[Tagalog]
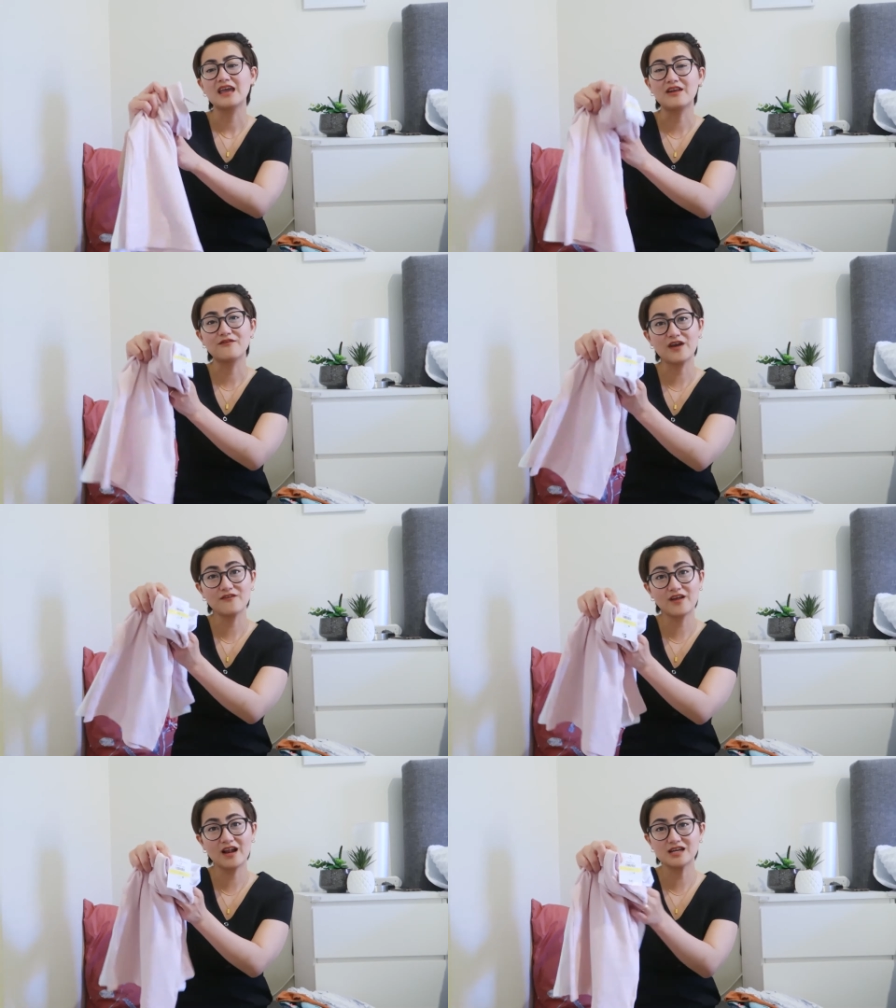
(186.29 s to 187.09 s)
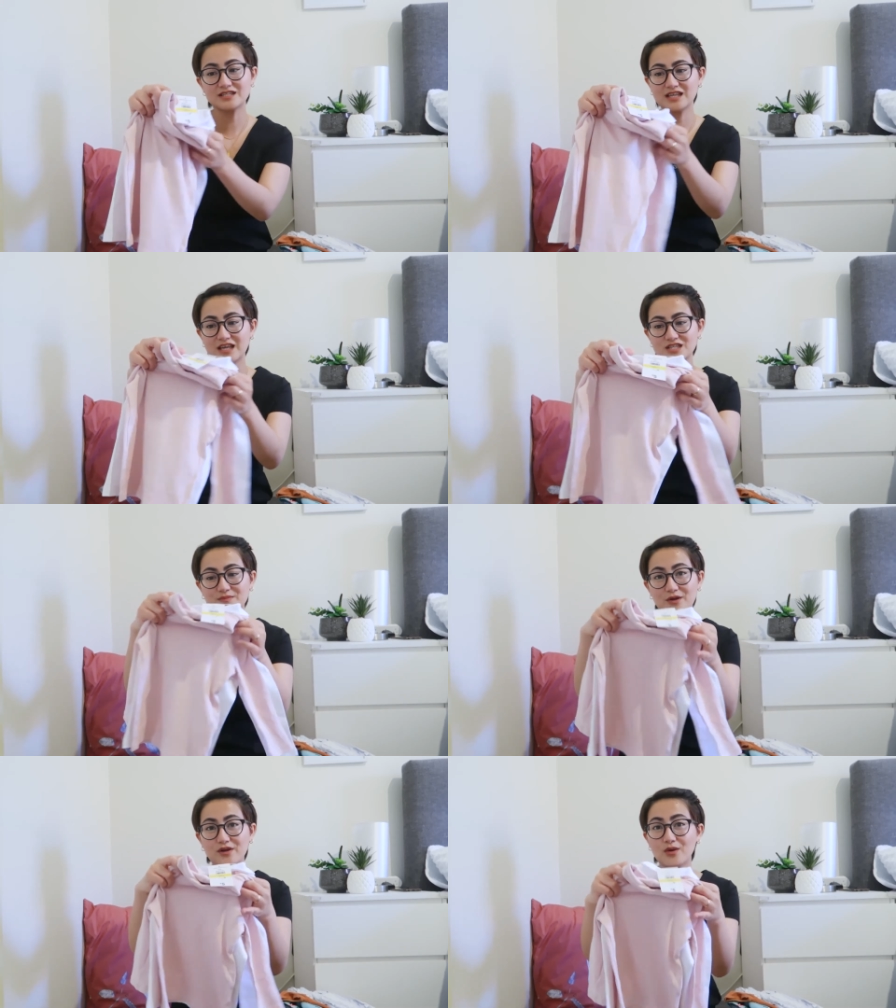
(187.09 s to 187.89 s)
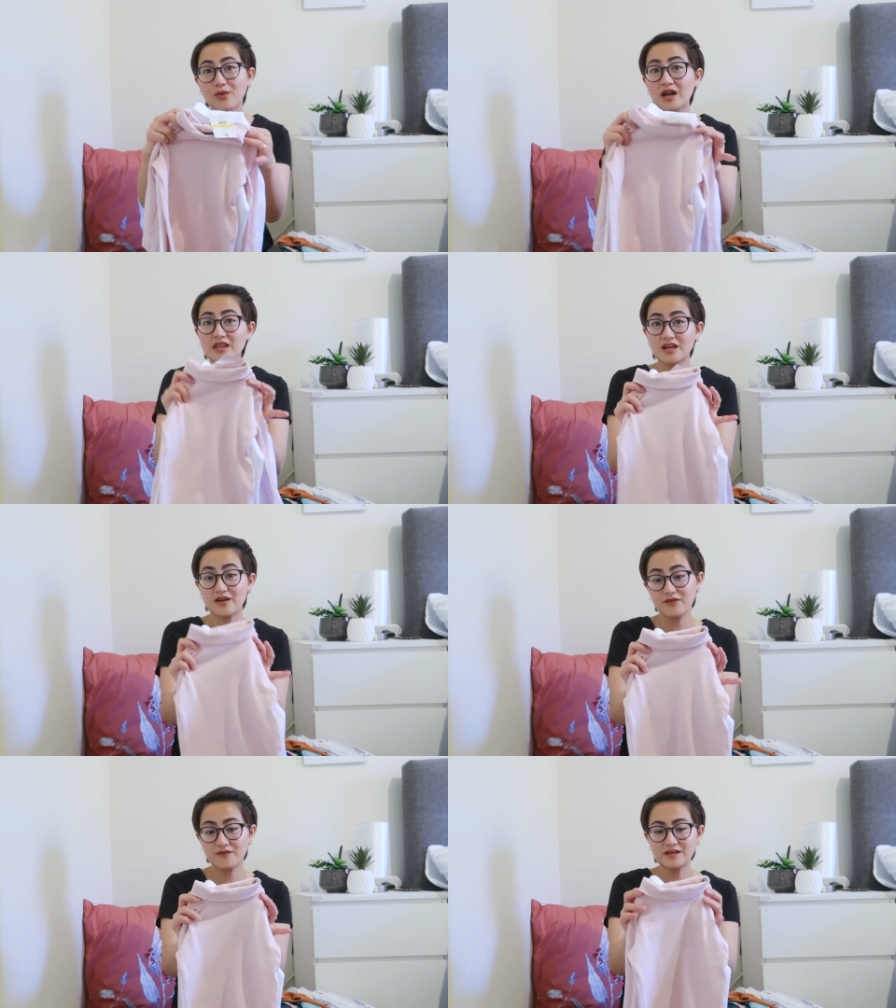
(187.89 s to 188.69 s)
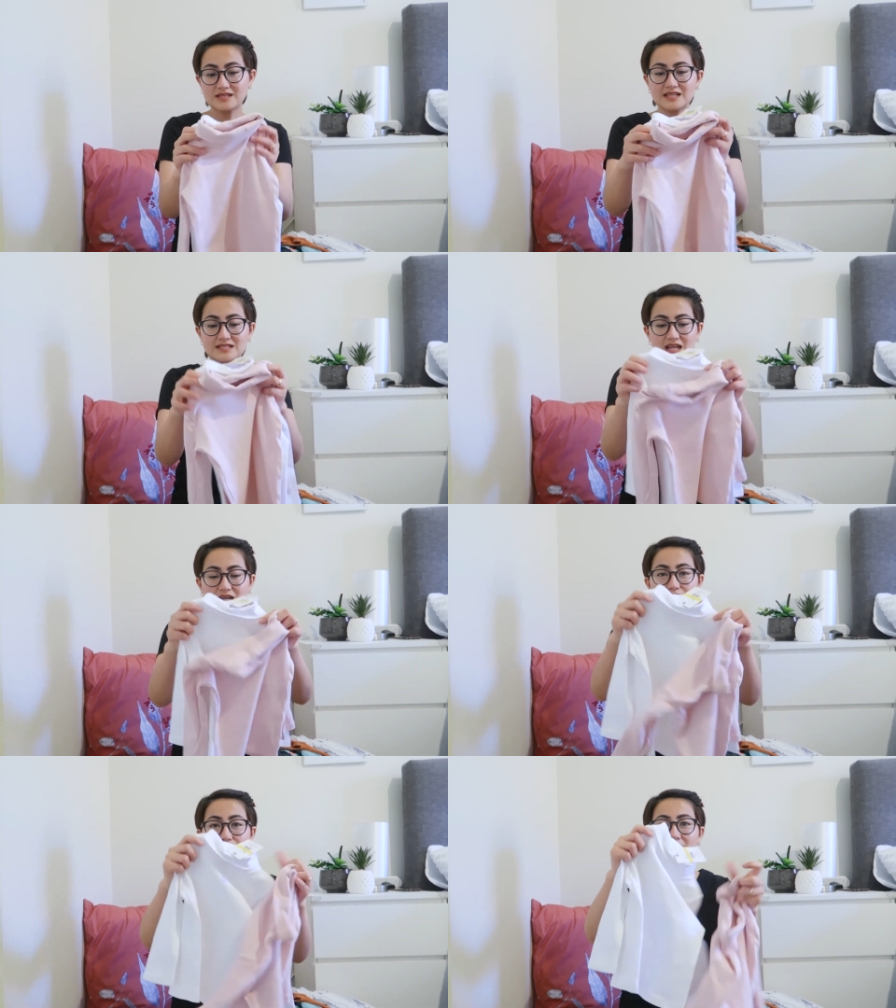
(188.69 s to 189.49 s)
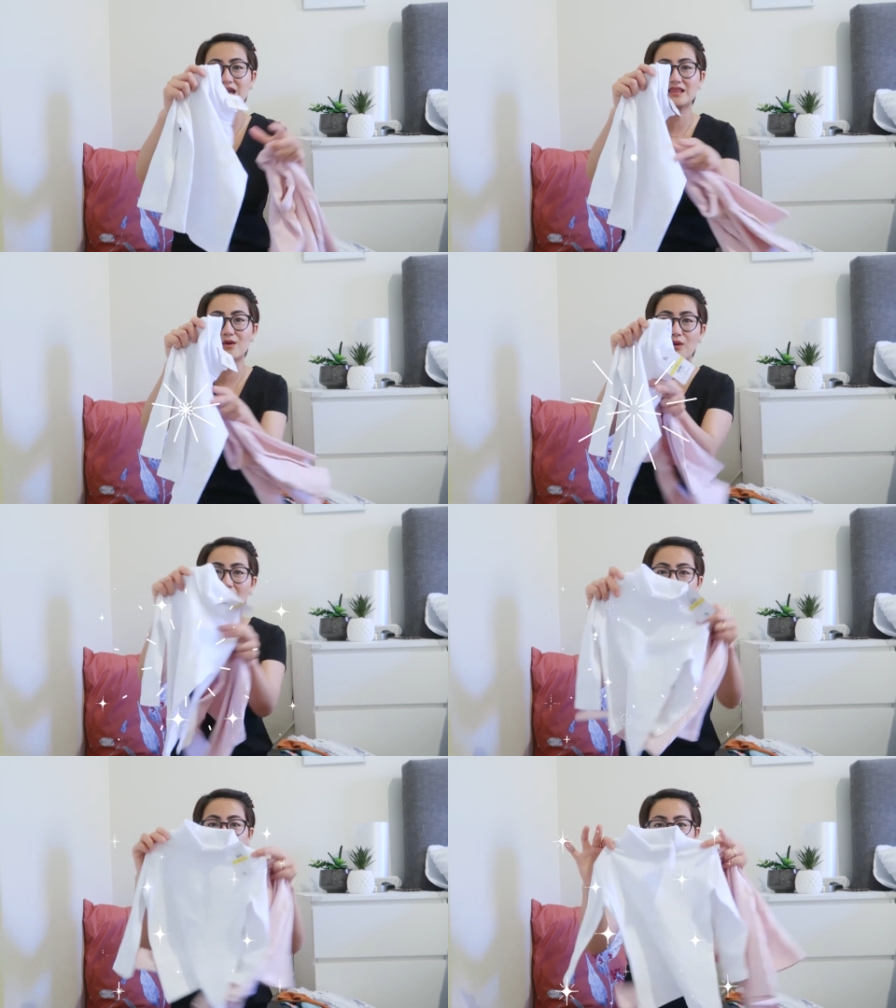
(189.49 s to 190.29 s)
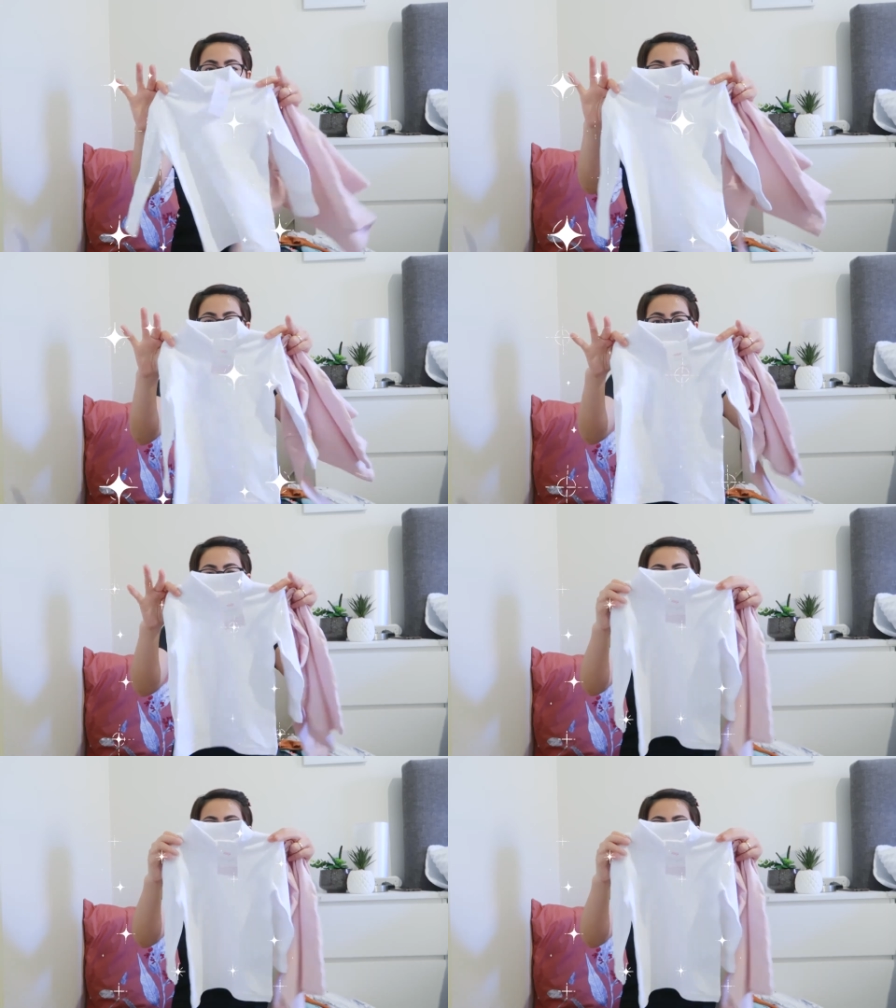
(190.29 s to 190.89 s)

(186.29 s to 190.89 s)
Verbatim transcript: And $5 each. Pero nakuha natin ng 50 cents lang. So, I got the white one.